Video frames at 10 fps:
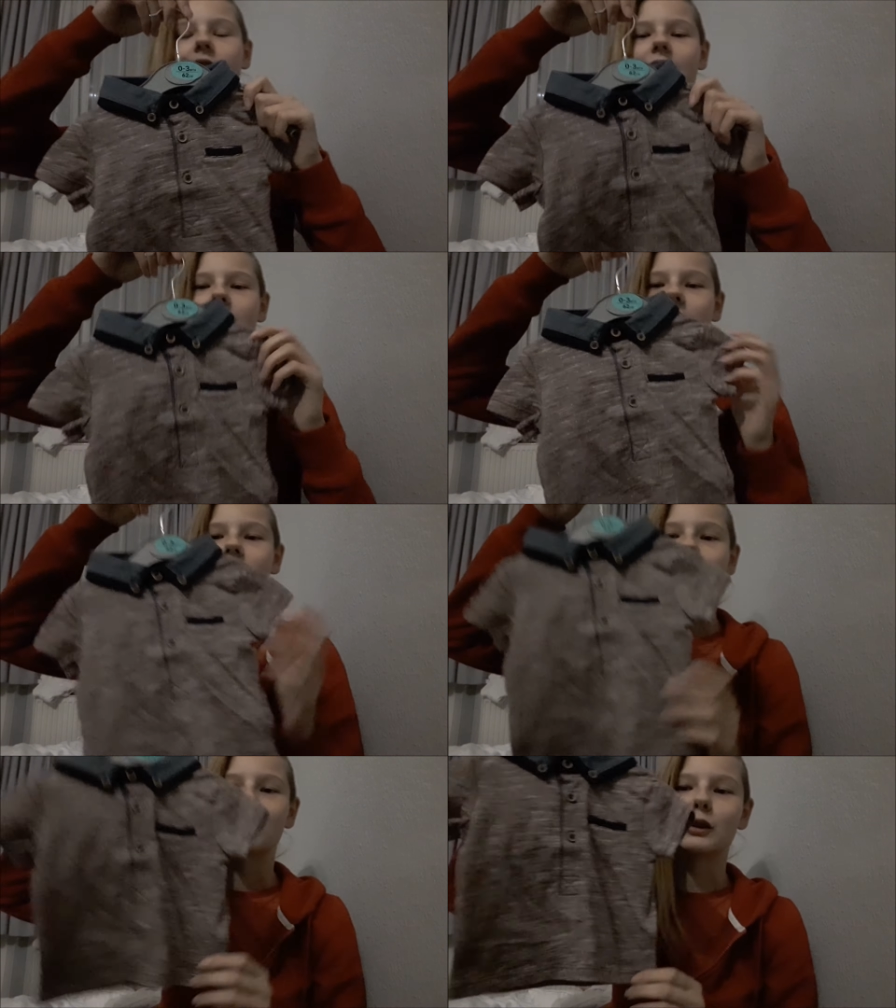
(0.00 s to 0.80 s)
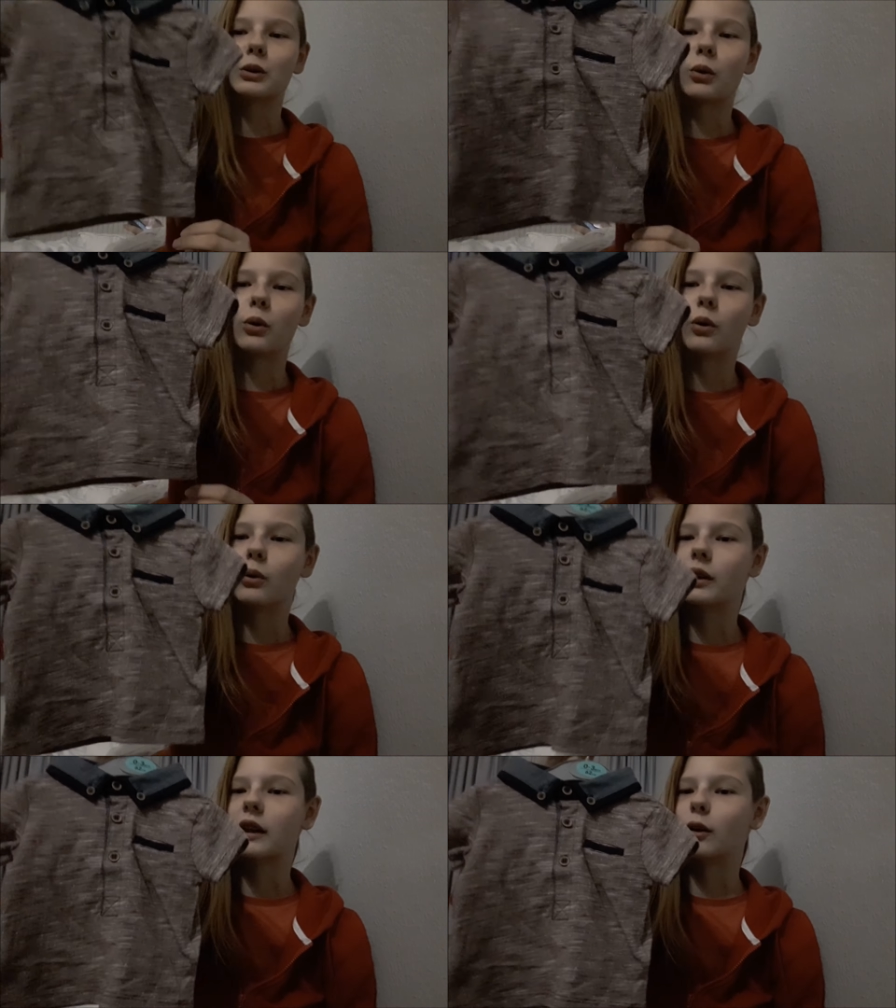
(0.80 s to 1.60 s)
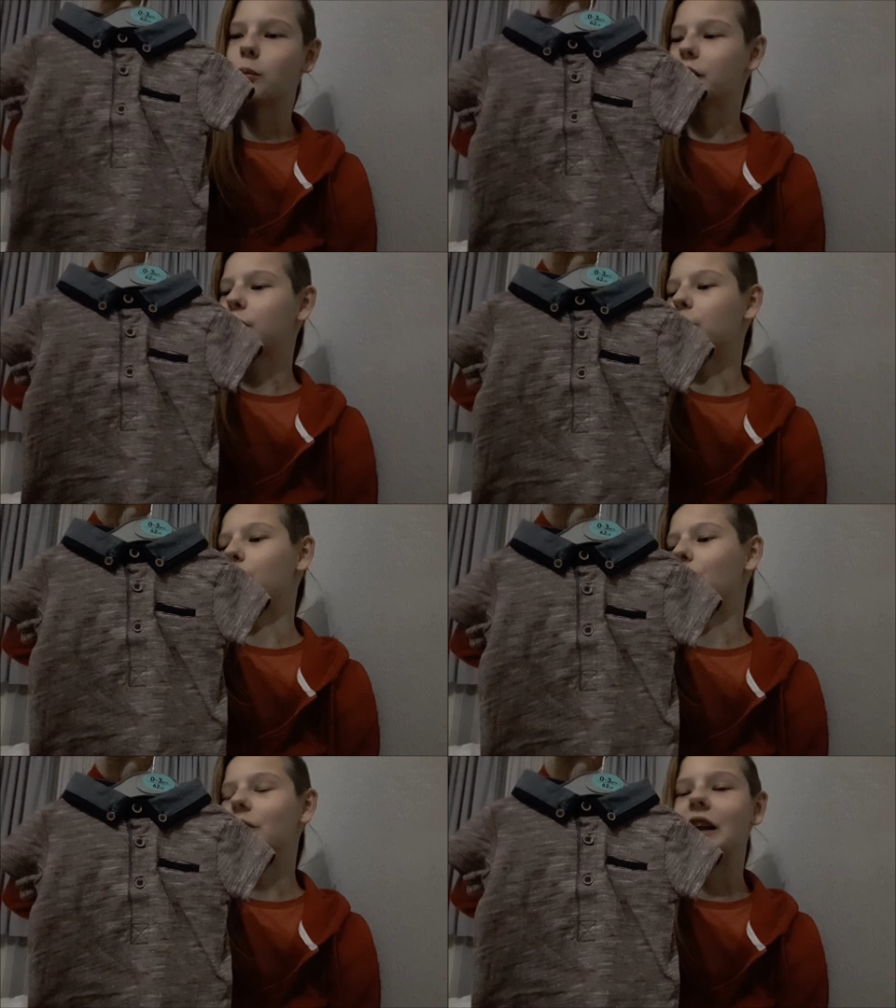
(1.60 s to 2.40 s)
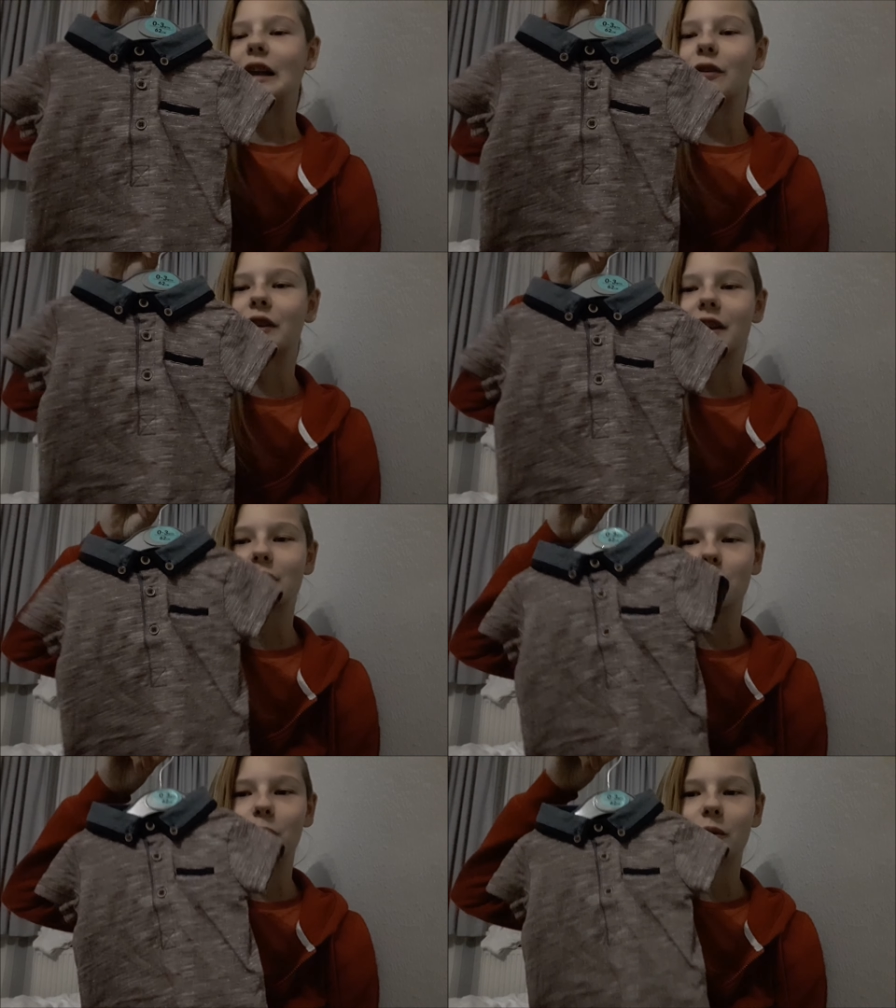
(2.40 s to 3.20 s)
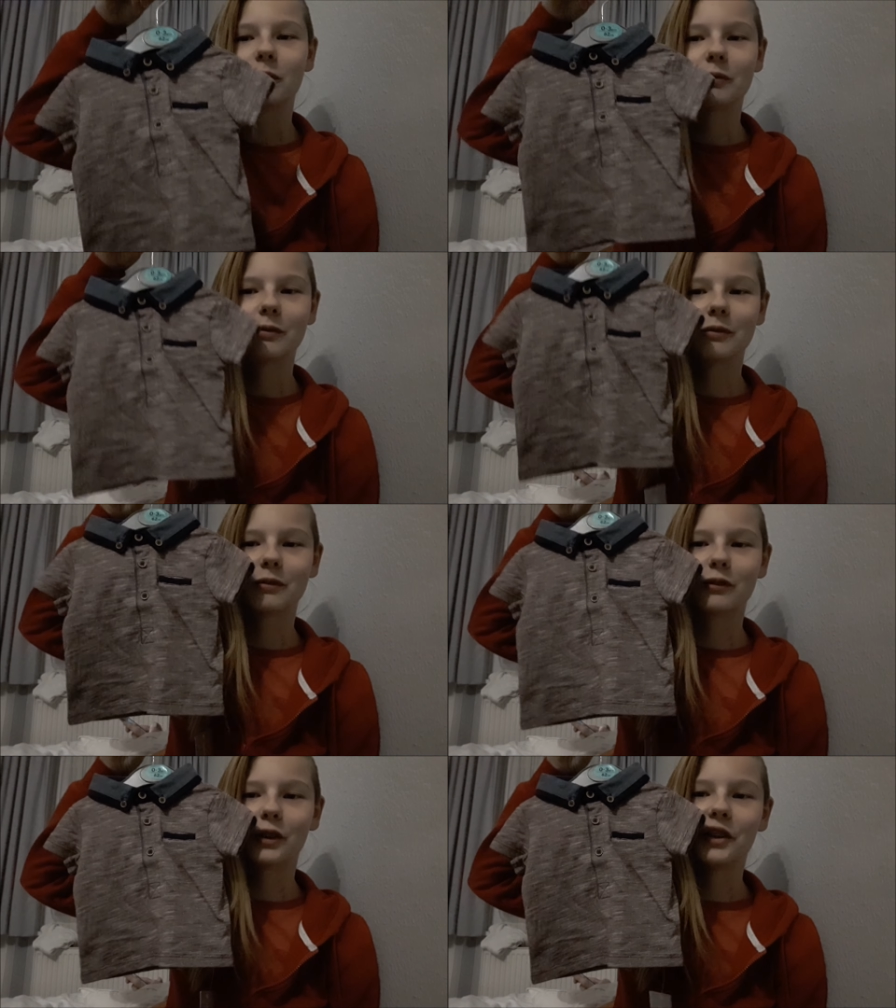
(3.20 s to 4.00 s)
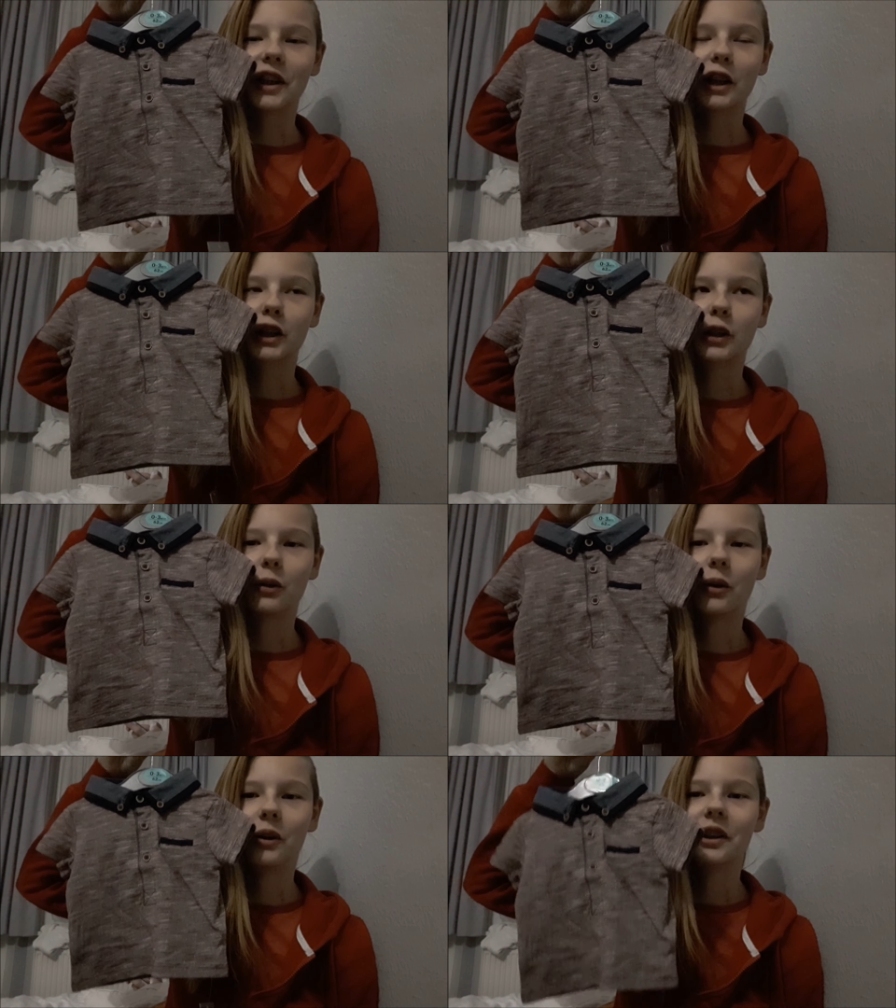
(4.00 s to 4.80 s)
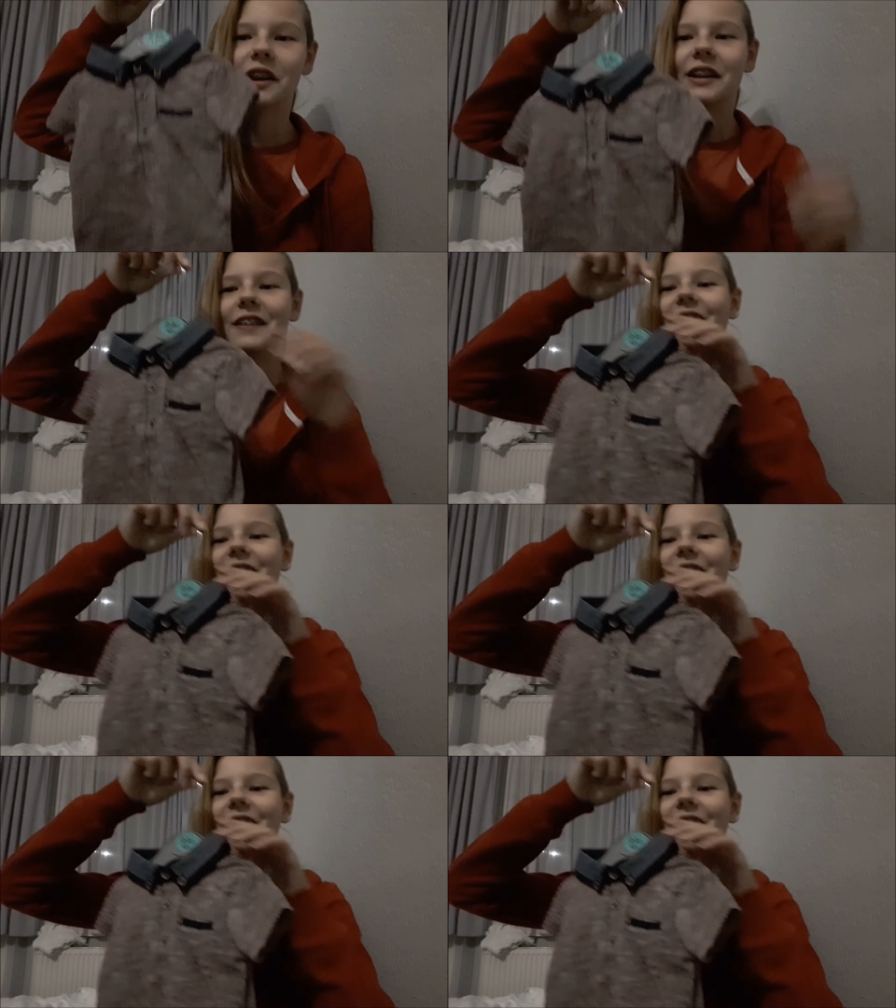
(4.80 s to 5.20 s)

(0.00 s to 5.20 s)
Das ist so unglaublich schön. Ich finde das so wunderschön.